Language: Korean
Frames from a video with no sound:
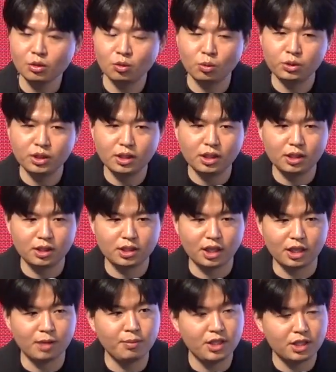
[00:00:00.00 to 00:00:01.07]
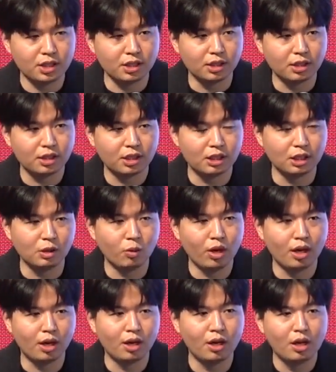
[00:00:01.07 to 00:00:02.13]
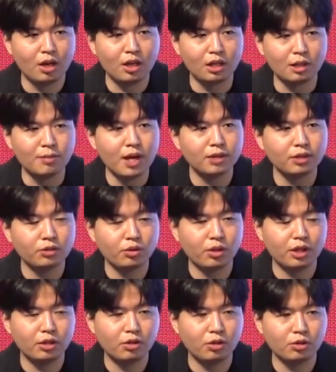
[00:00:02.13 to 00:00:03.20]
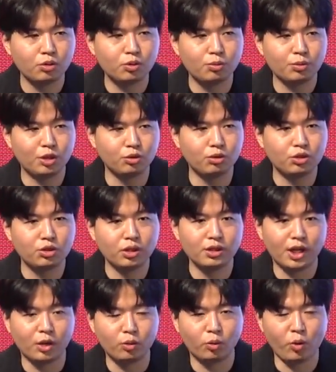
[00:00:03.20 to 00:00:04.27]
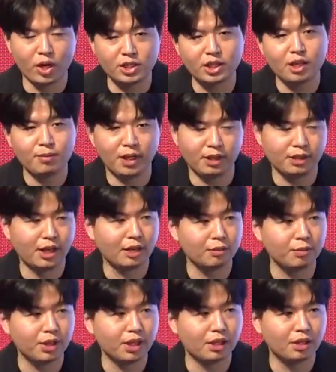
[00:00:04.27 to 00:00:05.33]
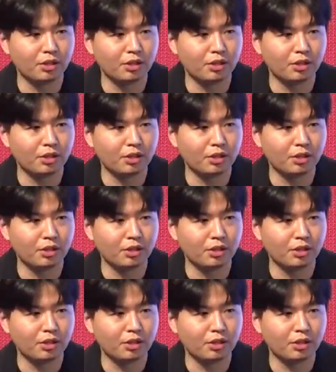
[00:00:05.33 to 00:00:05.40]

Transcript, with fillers: 솔직히 이제 이미지, 글과 음악을 생성하는 거는 좀 기술적인 난이도 굉장히 많이 다릅니다.